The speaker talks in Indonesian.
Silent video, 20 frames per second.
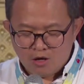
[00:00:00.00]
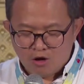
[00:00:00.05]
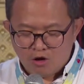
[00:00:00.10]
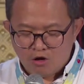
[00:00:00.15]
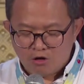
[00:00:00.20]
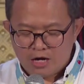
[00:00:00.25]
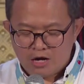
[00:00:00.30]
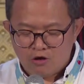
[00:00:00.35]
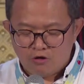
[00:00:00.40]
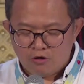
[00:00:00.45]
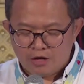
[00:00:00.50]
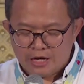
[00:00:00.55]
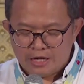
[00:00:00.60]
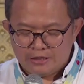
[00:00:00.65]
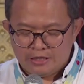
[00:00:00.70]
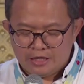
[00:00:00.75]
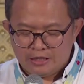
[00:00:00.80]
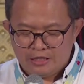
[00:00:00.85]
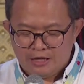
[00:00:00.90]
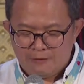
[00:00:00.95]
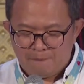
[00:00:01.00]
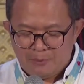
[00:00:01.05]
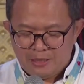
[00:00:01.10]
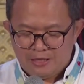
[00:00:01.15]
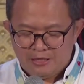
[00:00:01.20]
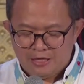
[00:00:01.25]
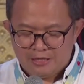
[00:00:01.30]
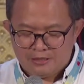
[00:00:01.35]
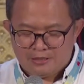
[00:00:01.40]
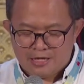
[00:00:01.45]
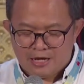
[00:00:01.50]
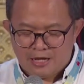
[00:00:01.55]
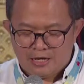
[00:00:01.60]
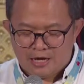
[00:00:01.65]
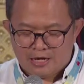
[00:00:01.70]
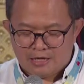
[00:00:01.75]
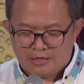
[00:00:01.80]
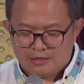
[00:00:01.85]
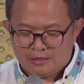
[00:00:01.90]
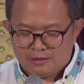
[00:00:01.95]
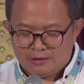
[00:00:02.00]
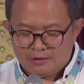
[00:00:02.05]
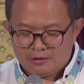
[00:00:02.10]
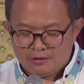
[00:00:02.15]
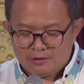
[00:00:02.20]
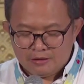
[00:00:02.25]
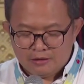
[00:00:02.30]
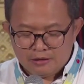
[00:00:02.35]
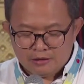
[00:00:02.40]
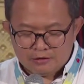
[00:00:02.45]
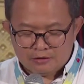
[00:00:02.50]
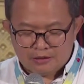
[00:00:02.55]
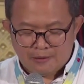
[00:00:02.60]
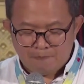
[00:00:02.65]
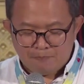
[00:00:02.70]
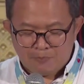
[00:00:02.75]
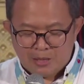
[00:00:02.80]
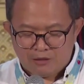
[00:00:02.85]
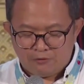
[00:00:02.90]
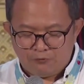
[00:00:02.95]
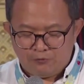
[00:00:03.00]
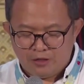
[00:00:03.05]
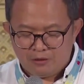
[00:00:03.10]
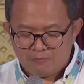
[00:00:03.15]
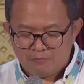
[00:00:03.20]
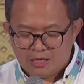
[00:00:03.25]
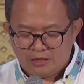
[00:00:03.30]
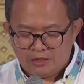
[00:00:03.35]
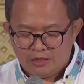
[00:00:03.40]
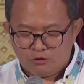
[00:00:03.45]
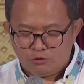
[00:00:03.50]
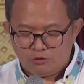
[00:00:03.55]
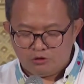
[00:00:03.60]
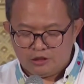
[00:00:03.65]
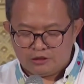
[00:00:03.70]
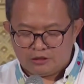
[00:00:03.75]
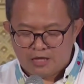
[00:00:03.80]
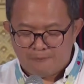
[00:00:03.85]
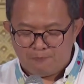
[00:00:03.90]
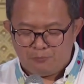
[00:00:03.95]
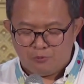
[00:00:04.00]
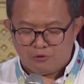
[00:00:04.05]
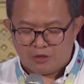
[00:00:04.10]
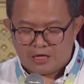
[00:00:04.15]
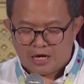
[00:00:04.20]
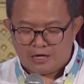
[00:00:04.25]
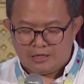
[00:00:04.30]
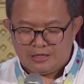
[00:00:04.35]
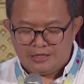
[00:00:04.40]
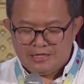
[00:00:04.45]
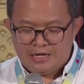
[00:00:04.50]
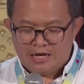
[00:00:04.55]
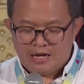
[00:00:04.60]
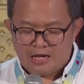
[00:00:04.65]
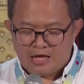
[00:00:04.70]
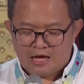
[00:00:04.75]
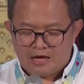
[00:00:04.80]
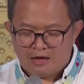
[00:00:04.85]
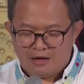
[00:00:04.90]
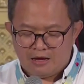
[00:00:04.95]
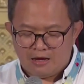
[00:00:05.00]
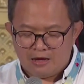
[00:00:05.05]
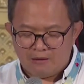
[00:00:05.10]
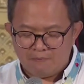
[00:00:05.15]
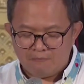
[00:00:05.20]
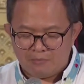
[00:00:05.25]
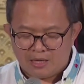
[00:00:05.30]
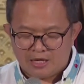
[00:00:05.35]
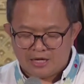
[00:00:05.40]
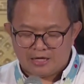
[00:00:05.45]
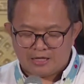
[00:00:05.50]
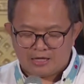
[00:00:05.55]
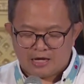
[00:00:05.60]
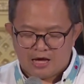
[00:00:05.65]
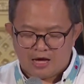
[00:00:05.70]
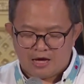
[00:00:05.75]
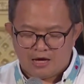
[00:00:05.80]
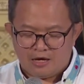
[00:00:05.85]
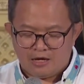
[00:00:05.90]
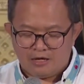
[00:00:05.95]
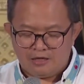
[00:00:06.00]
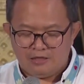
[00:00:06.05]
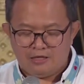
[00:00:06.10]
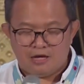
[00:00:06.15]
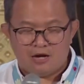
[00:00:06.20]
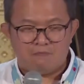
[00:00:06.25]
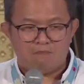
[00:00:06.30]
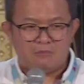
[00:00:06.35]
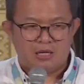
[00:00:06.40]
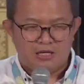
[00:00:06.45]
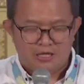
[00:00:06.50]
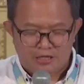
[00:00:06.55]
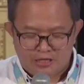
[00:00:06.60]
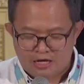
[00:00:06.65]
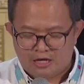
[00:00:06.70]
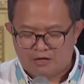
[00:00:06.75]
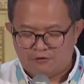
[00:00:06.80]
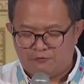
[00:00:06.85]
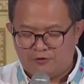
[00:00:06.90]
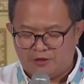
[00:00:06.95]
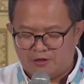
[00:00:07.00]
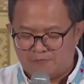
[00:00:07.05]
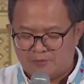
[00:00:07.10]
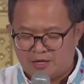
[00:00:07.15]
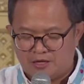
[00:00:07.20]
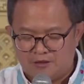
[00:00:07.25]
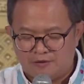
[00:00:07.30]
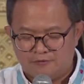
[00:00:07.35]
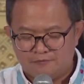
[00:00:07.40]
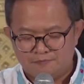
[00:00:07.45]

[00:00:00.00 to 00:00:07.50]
orang-orang yang di pinggir jalan tempat firman itu ditaburkan ialah mereka yang mendengar firman.